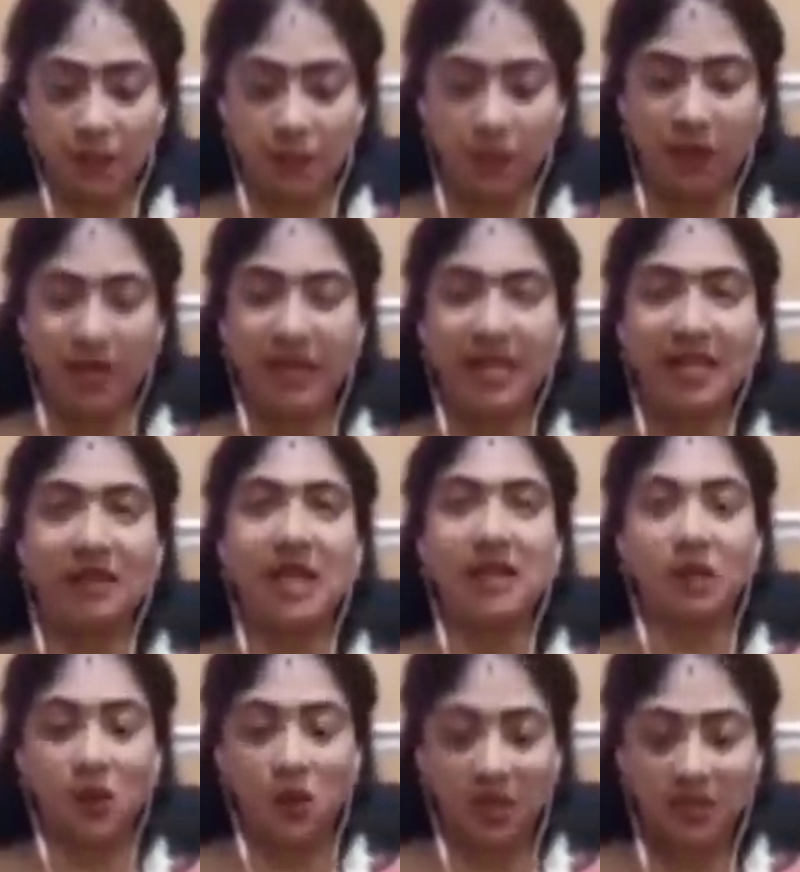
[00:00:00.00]
புரோட்டீன் அதாவது
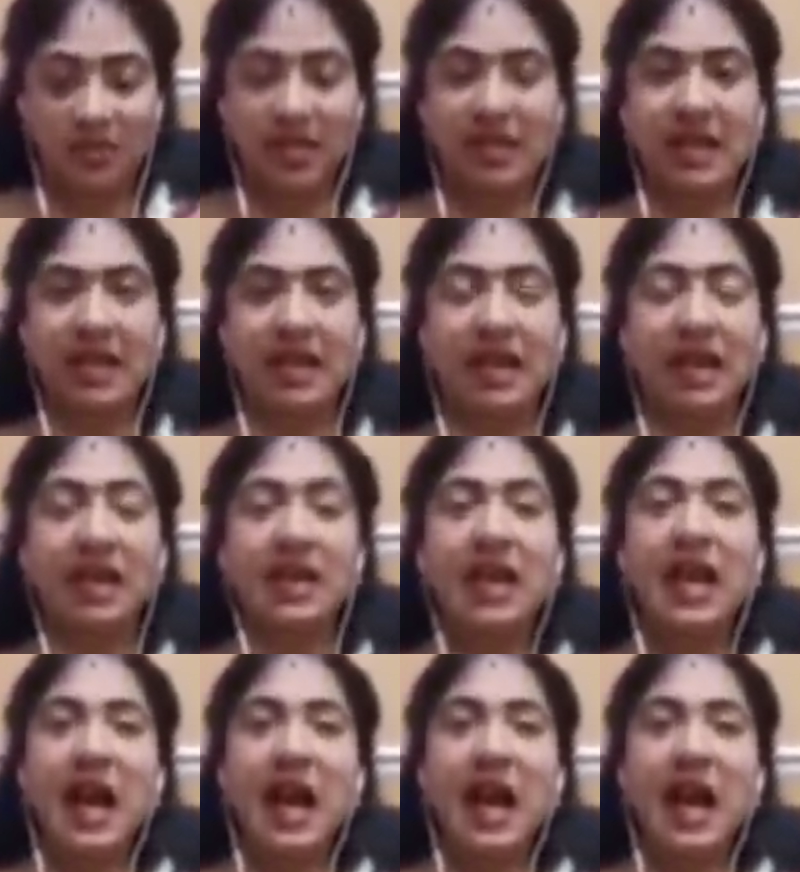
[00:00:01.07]
அந்த கொலஸ்ட்ரால் என்னன்னா